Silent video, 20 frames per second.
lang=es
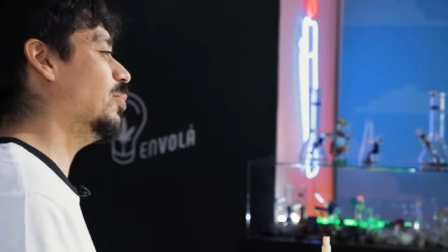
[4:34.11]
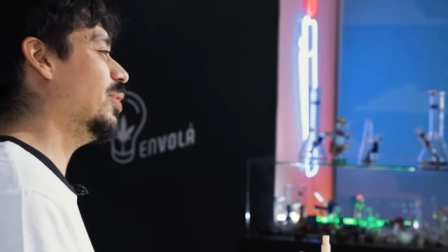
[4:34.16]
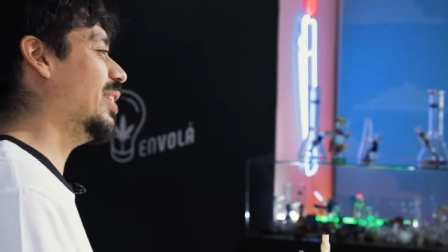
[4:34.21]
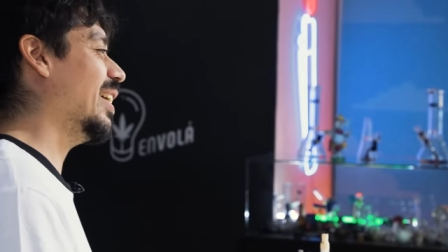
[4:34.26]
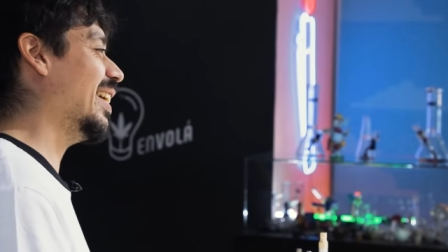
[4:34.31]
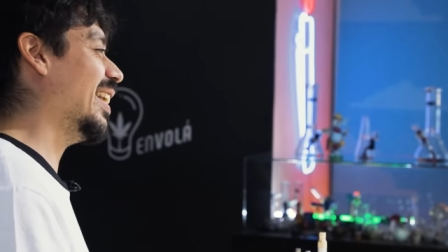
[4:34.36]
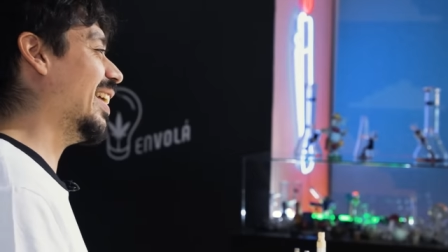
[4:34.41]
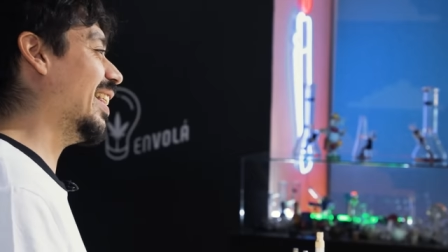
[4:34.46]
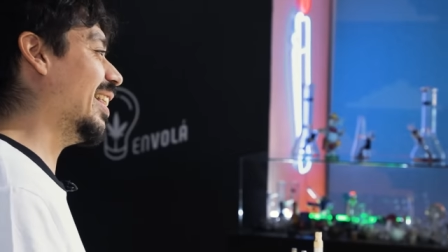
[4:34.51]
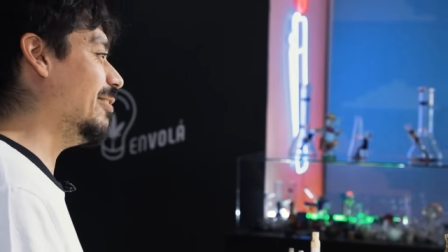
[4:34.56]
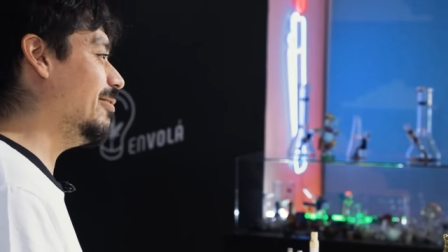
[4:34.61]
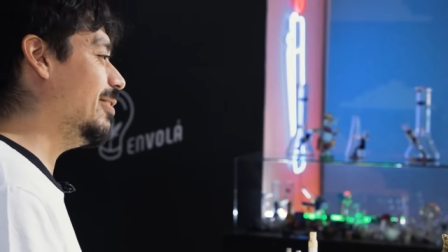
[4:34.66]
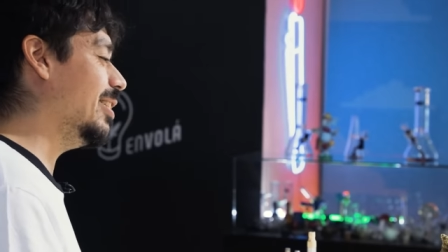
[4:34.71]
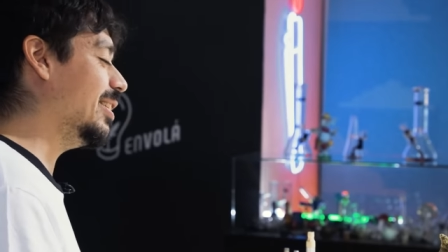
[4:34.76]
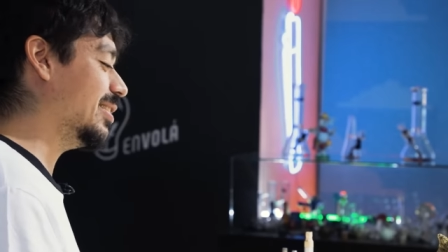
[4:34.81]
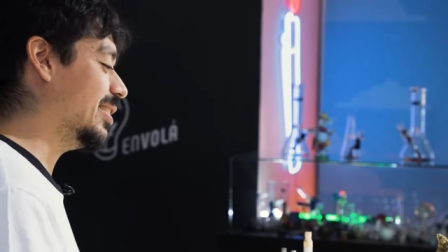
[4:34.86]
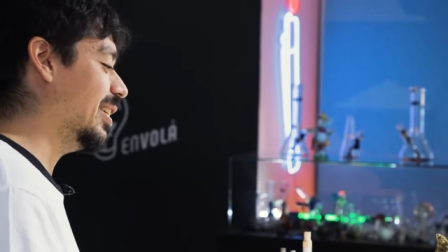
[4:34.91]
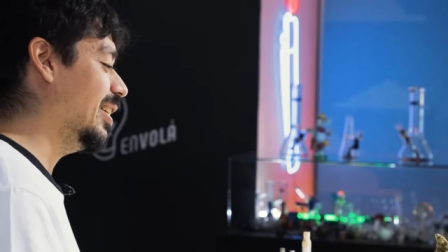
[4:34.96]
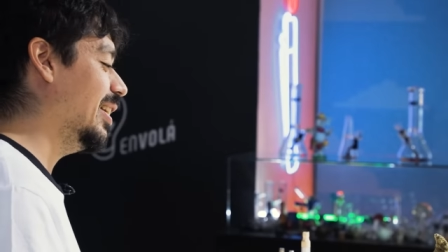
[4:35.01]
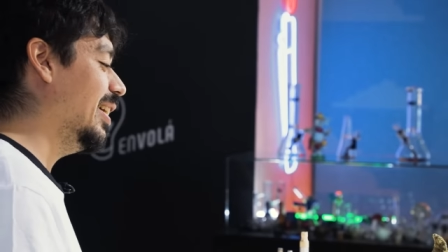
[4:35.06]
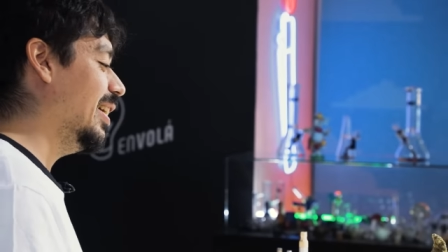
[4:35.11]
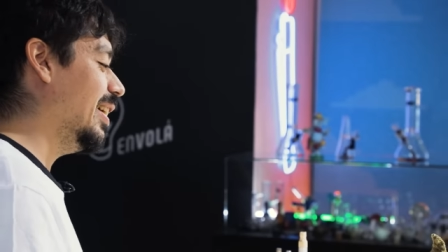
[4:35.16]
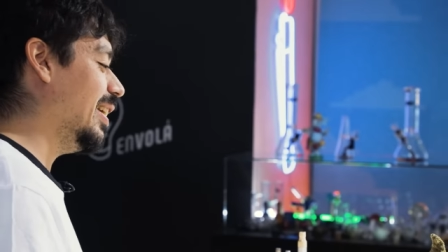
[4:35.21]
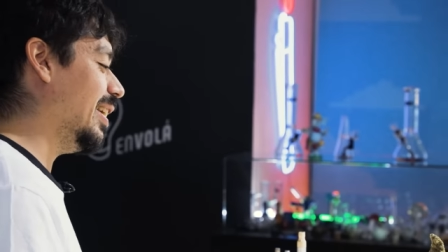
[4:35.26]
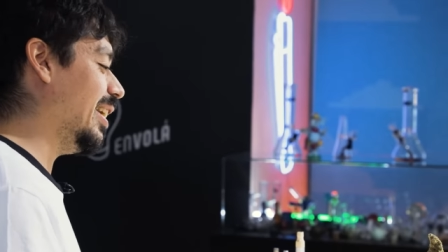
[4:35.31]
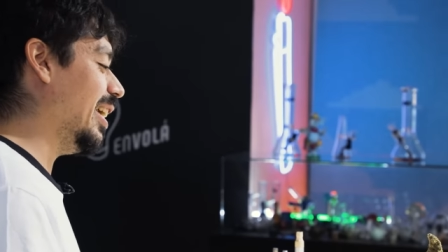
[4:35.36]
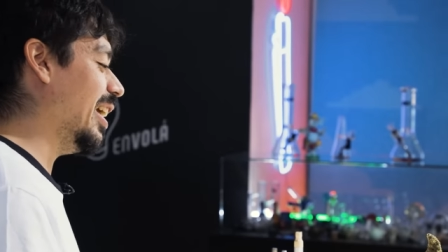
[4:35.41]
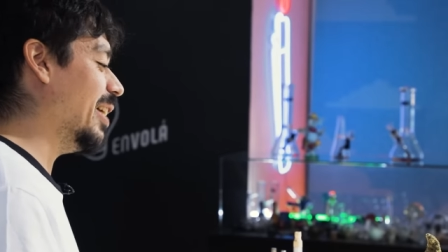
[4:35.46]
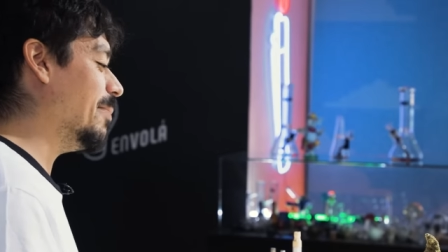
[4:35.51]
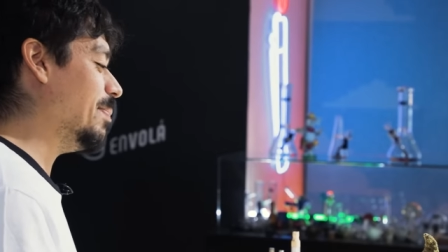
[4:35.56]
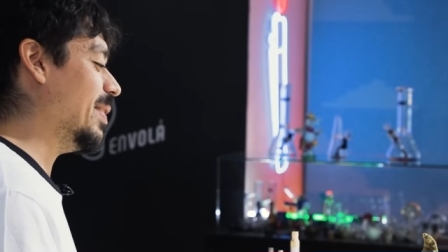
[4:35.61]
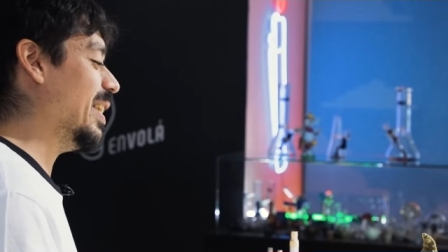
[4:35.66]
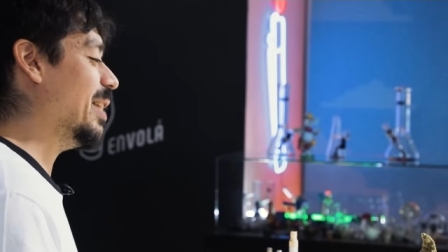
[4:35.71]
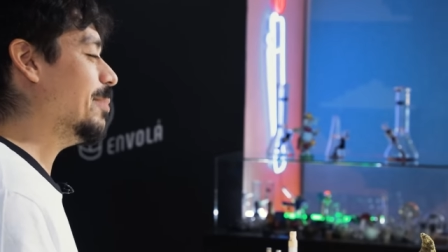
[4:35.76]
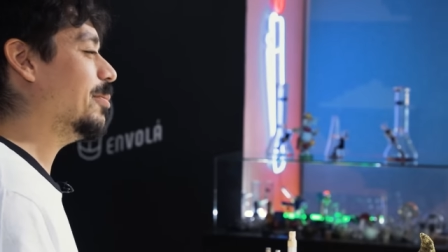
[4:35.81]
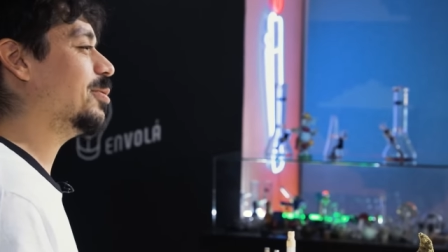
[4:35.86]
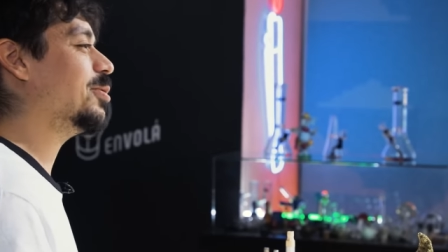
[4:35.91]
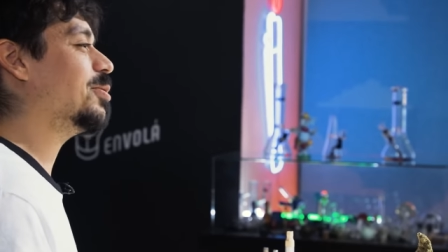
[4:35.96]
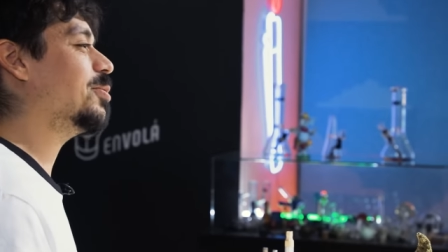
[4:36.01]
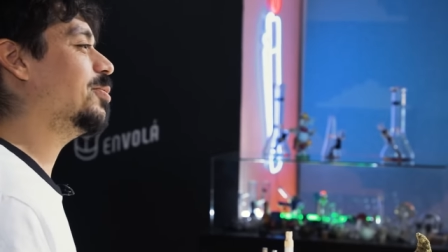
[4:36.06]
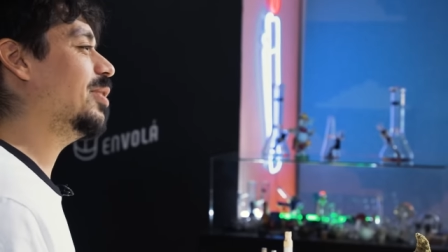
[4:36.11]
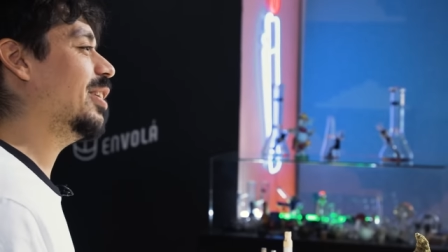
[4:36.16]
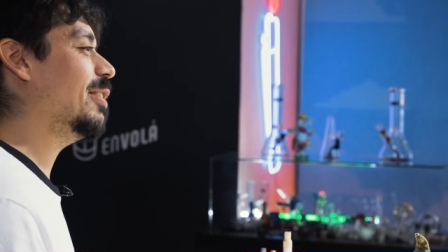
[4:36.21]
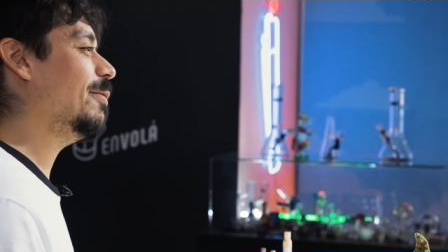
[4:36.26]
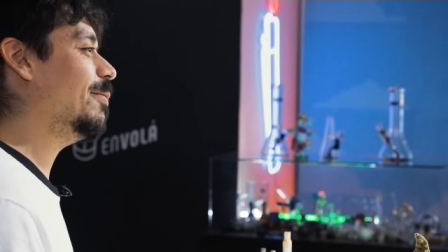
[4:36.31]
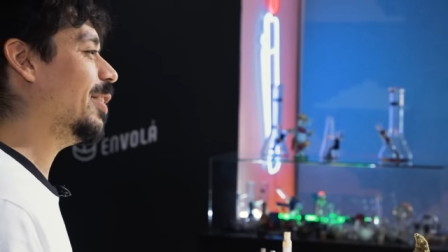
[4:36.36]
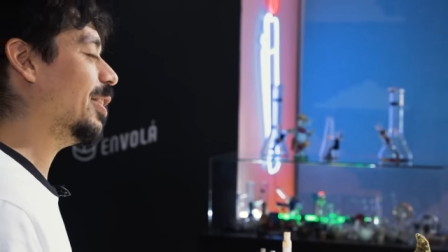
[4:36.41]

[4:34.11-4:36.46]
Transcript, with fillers: muy agradables y esperamos un